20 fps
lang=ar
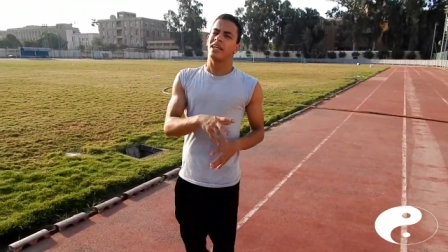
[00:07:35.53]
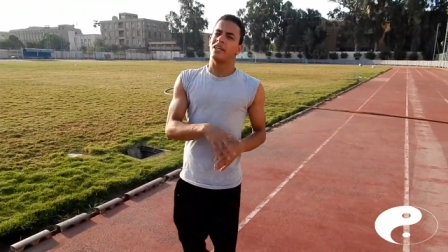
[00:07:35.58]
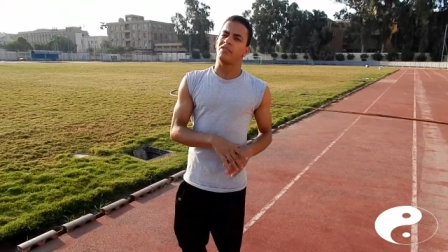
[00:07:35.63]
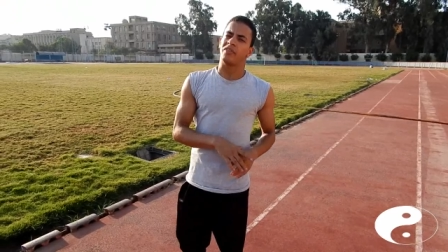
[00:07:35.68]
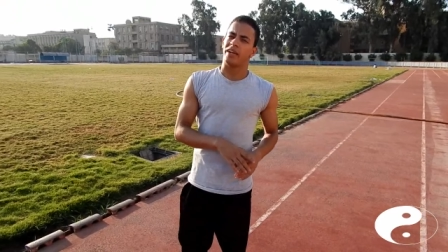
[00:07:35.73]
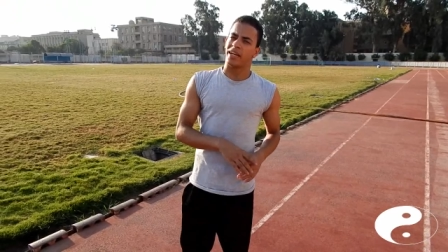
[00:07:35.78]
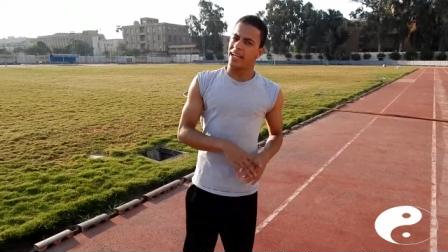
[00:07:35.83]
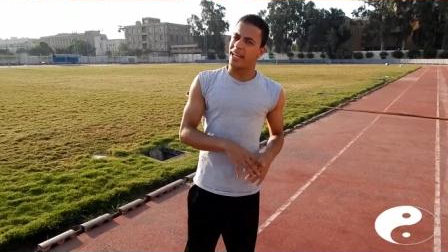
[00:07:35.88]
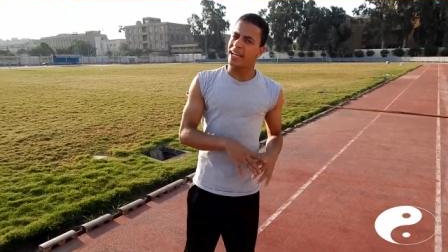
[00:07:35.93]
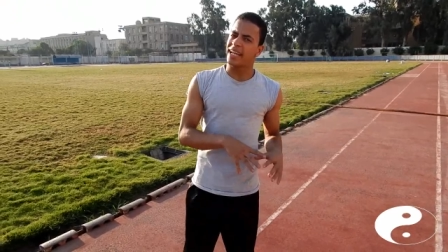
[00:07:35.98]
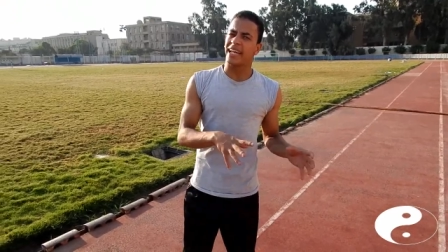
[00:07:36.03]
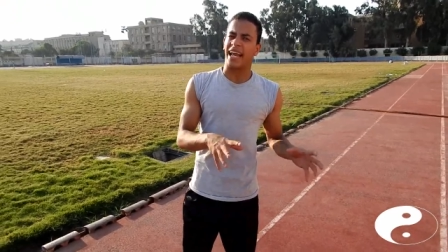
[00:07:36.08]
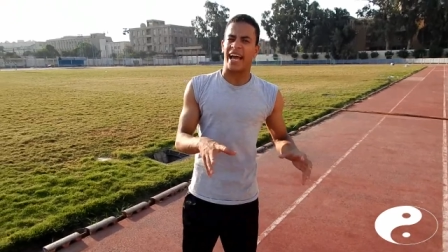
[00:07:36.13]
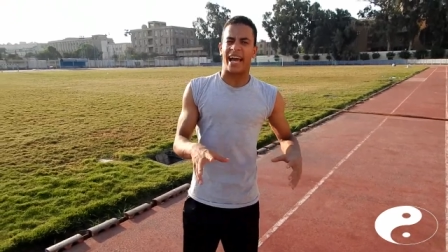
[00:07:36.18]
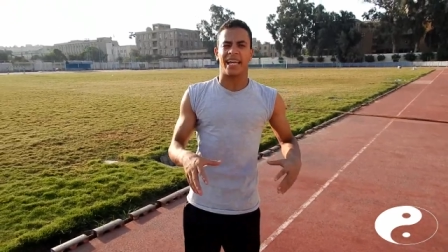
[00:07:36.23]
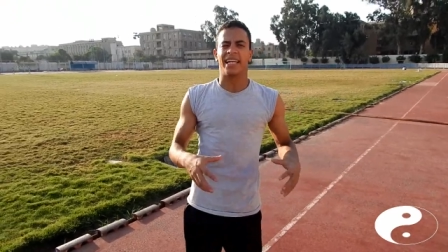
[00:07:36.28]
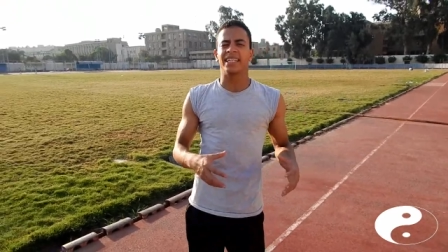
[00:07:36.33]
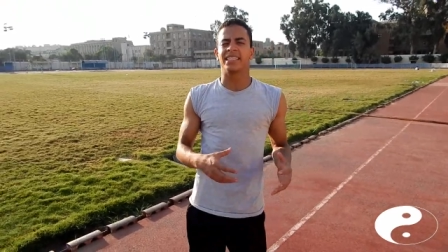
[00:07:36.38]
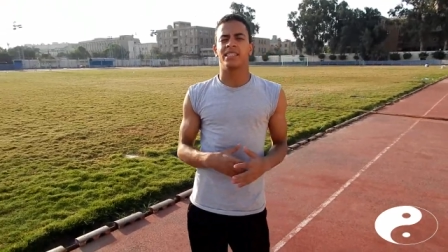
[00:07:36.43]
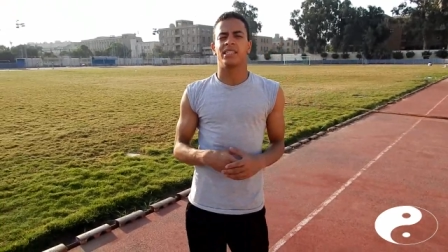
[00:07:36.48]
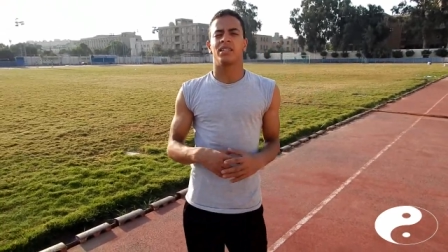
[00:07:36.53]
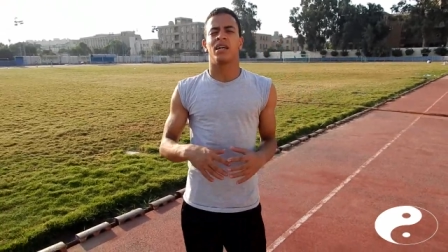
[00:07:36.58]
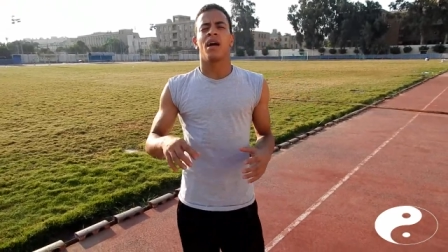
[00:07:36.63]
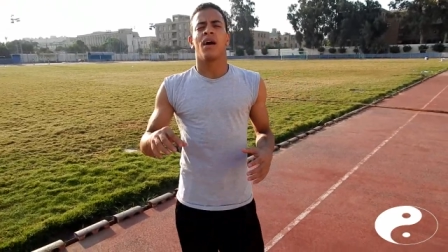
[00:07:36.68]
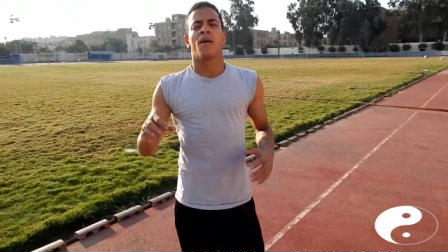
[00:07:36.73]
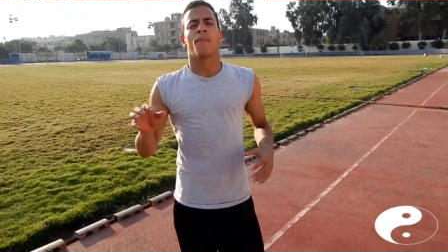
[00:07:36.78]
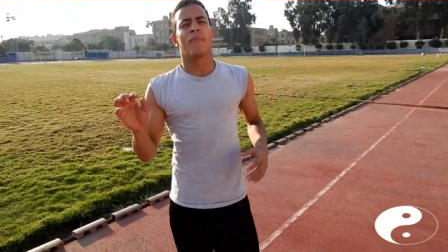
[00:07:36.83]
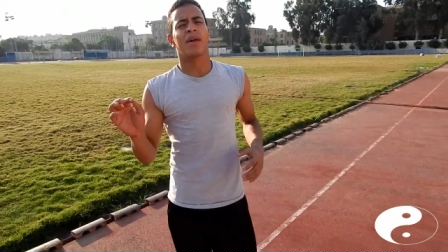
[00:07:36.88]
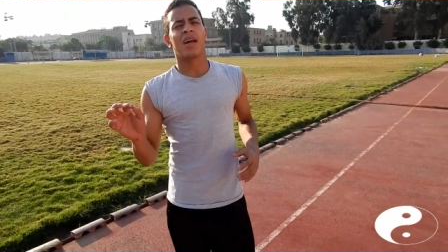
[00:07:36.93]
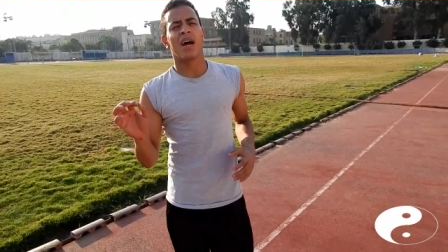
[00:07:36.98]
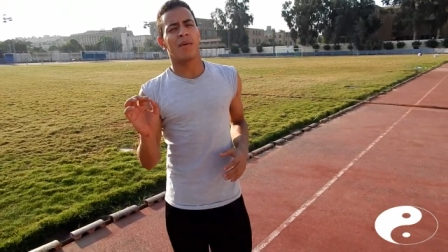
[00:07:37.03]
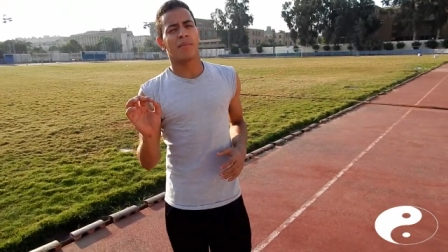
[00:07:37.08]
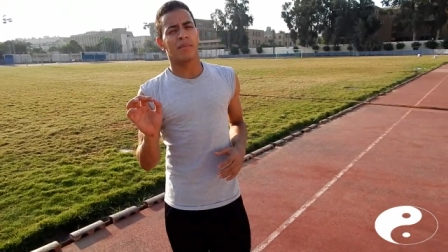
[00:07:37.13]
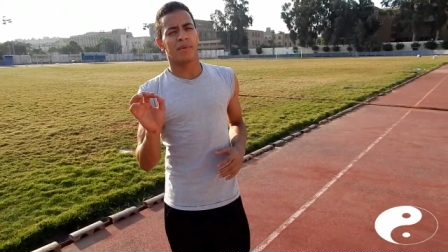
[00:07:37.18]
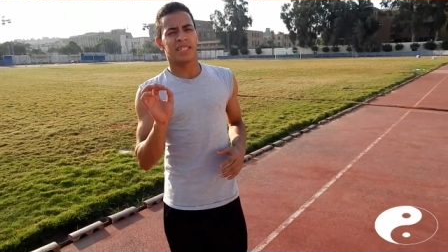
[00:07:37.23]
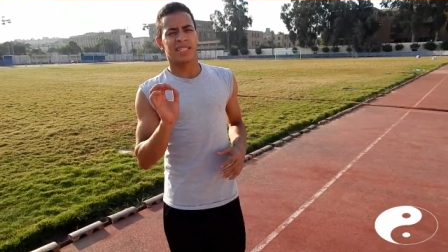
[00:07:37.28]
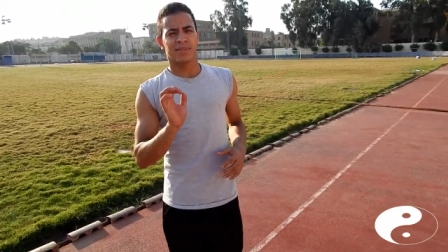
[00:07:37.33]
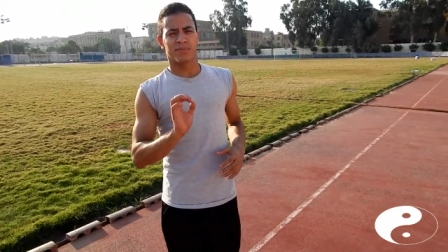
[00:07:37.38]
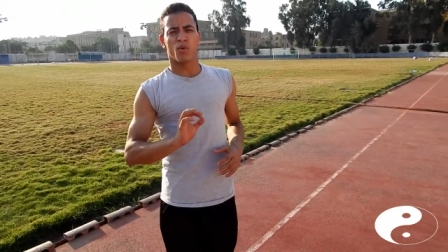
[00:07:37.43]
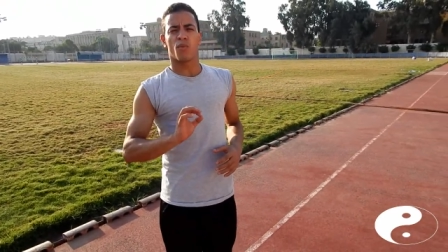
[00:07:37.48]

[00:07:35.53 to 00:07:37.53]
آه في علاج الحالات دي مرهم